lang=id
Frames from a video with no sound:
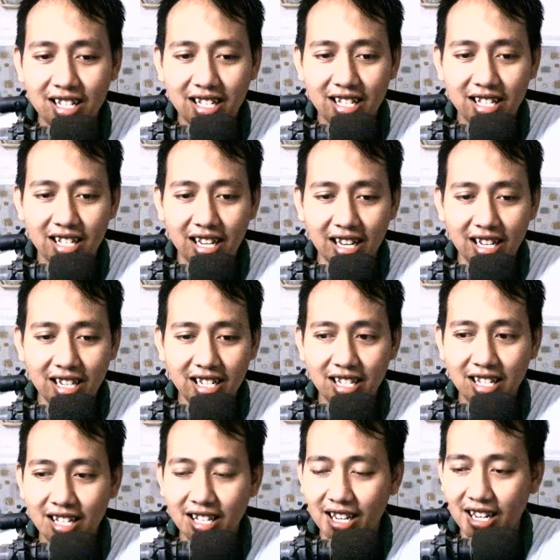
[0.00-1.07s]
Ya,
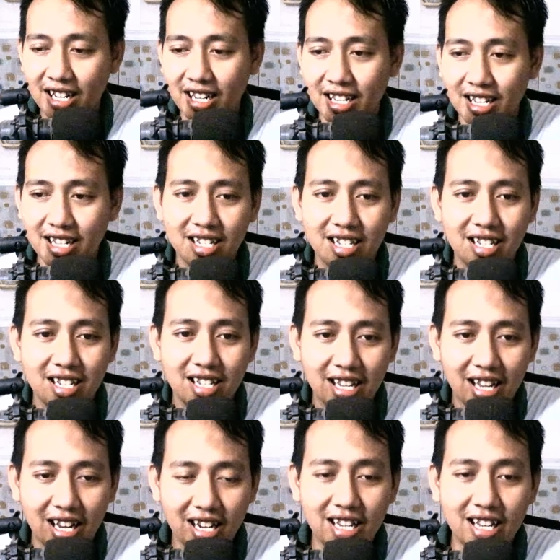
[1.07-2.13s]
ini ya.
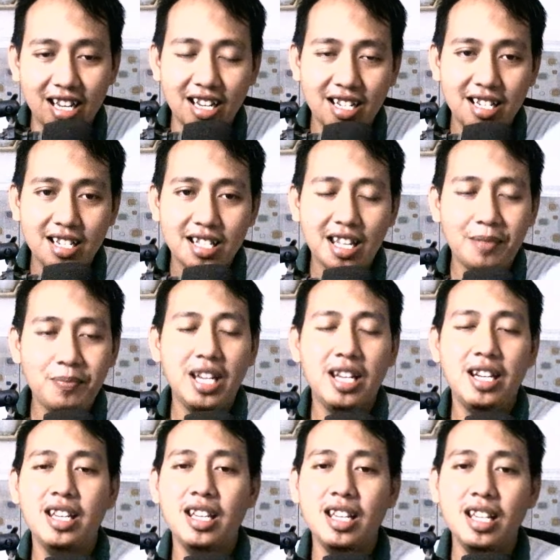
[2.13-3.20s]
Ini ya. Tapi
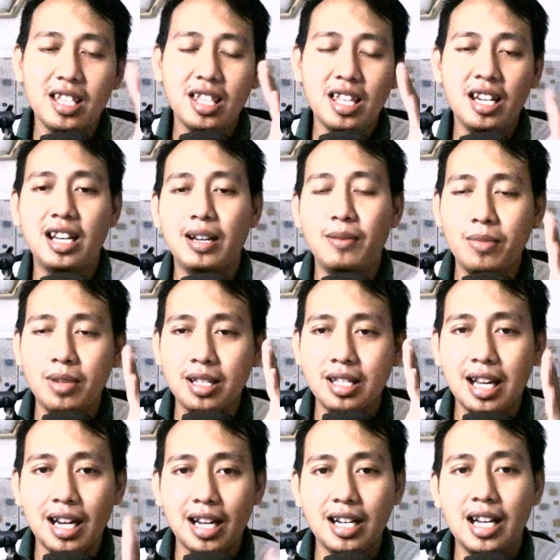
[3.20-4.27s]
ini tidak
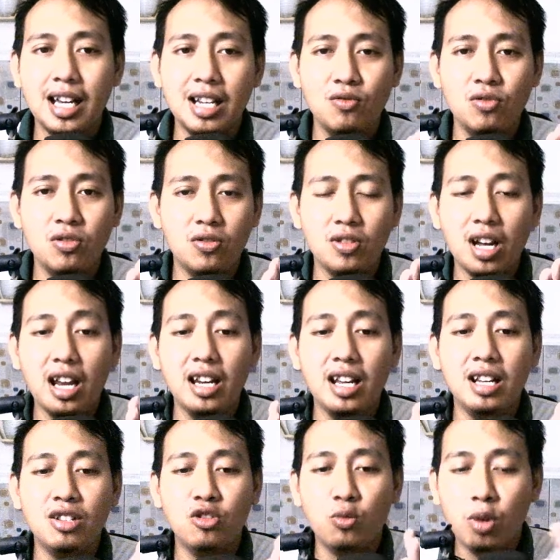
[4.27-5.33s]
menyarankan untuk
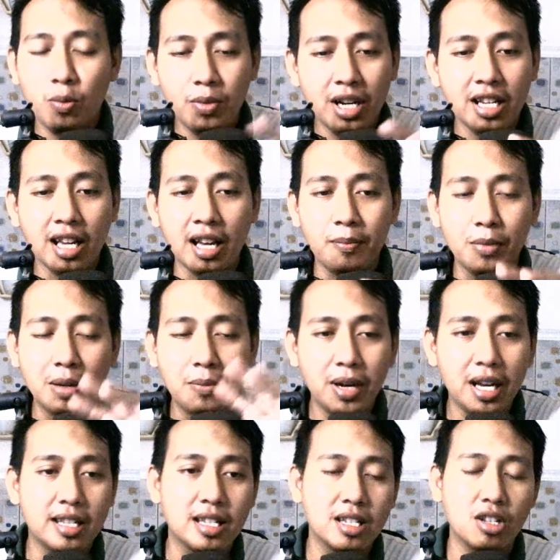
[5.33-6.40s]
kalian untuk memilih ya,
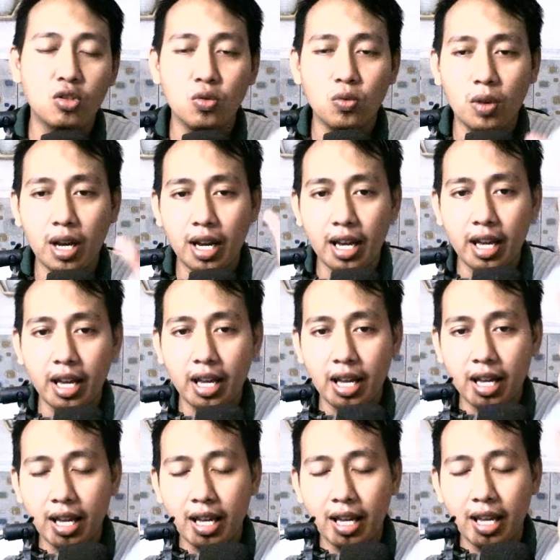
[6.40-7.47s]
bebas sesuai
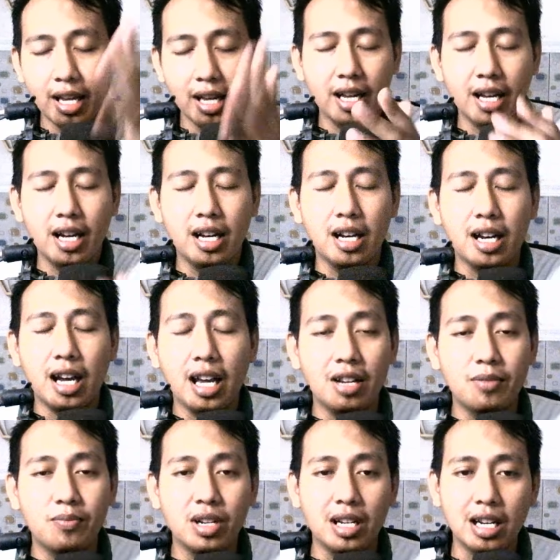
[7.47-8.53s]
uh,
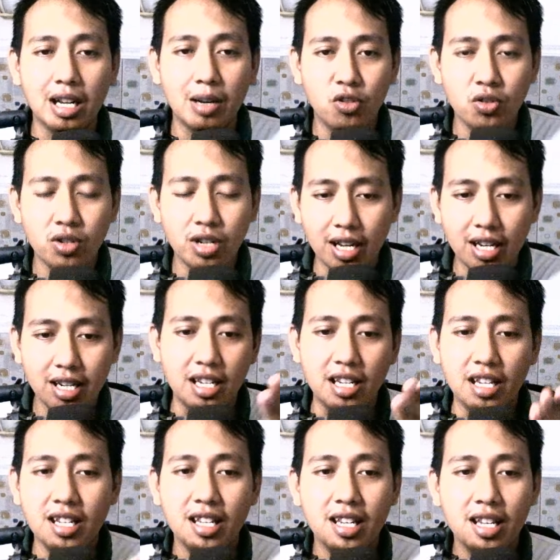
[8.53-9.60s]
kalian pilih. Namun ya
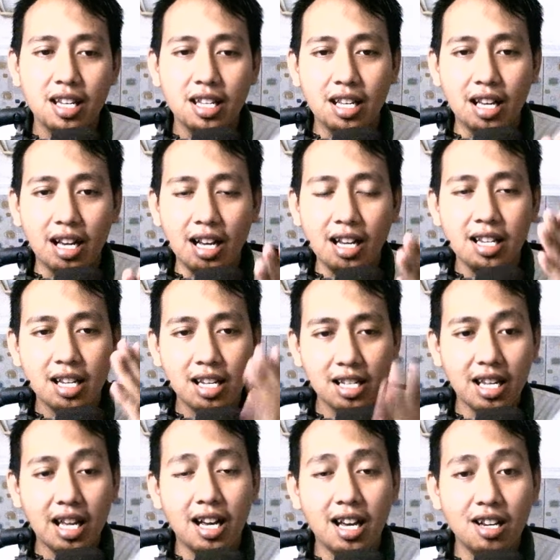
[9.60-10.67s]
ini ya,
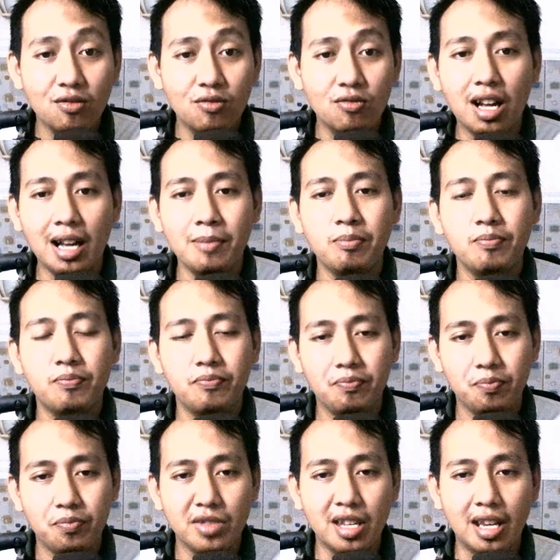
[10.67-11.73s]
kita akan ungkap
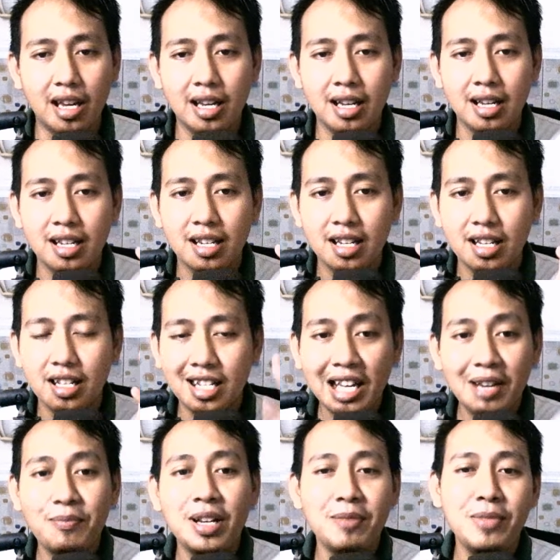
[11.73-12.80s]
ya,
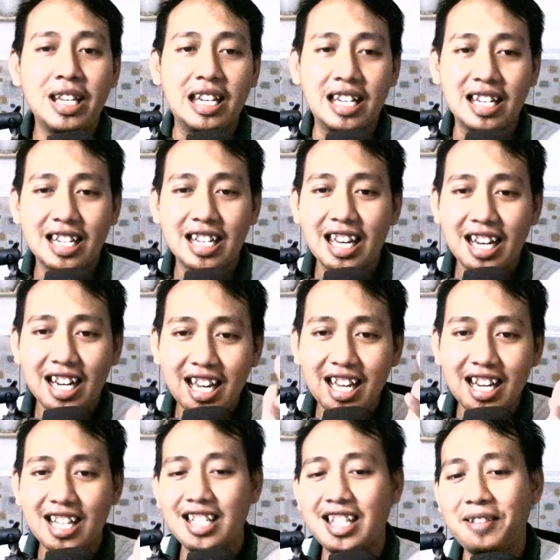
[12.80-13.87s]
siapa min?
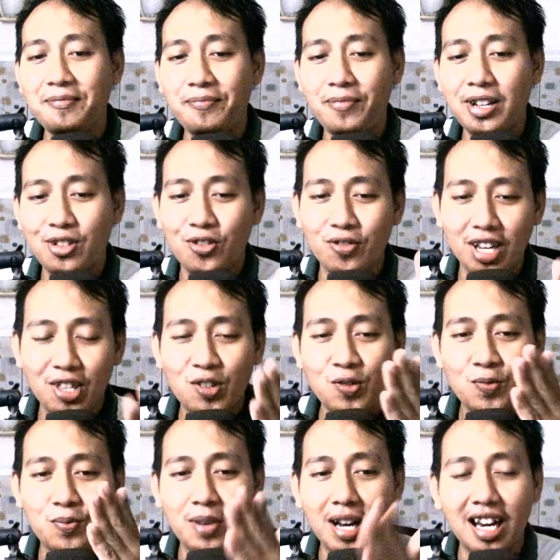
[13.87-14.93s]
Kira-kira capres dua
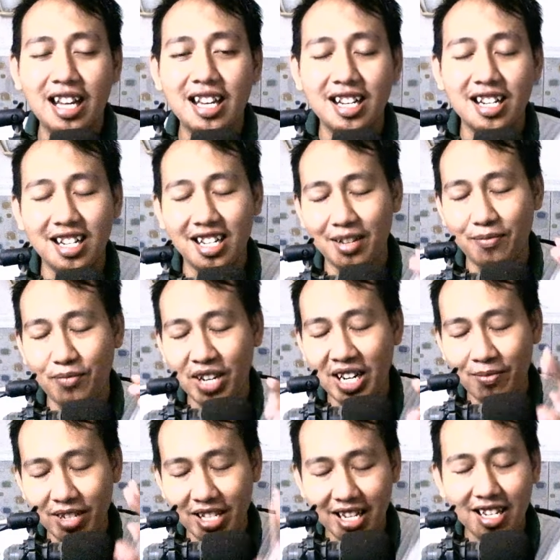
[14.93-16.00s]
itu balik uh, apa
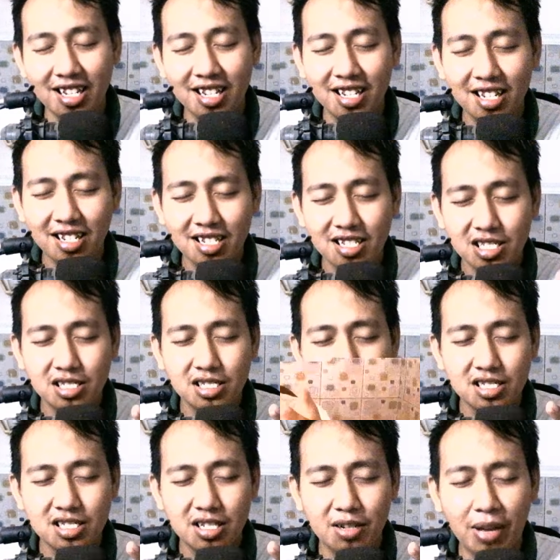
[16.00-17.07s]
namanya?
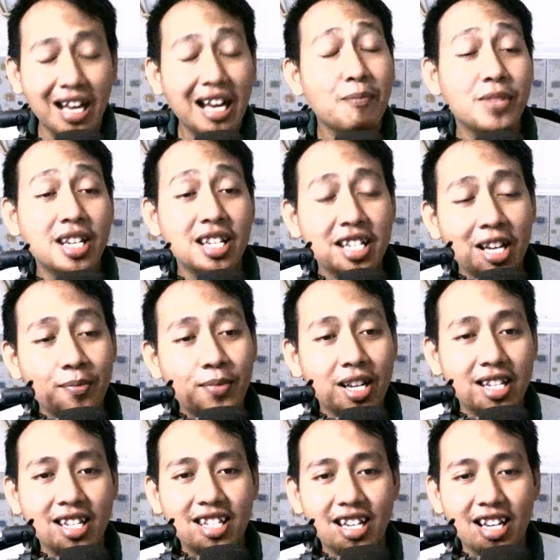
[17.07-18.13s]
Backupnya siapa
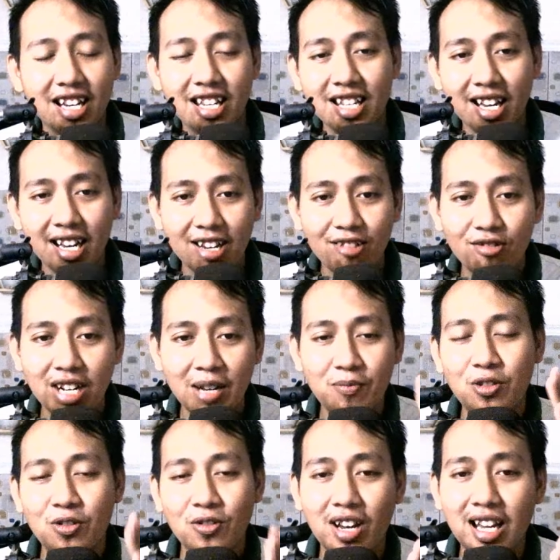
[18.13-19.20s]
saja? Kita akan ungkap
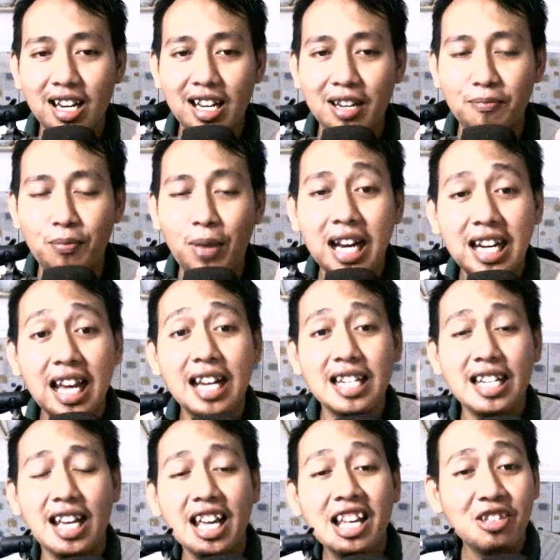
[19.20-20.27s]
untuk kalian.
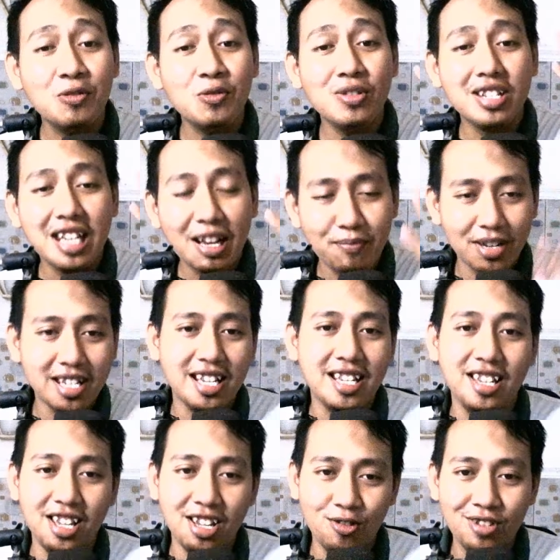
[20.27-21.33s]
Bandarnya itu siapa
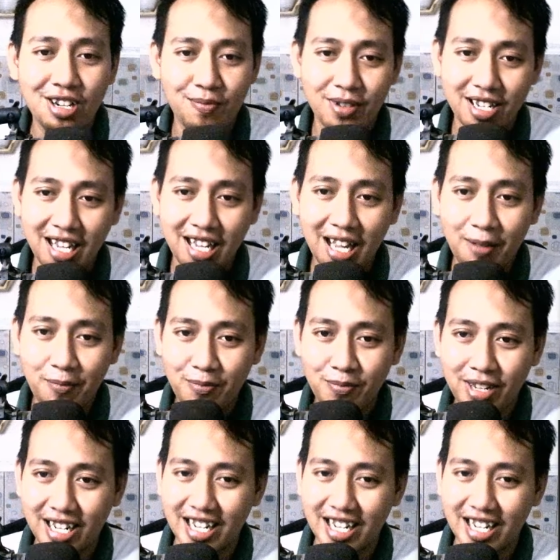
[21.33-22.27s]
saja yang sudah persiapan min?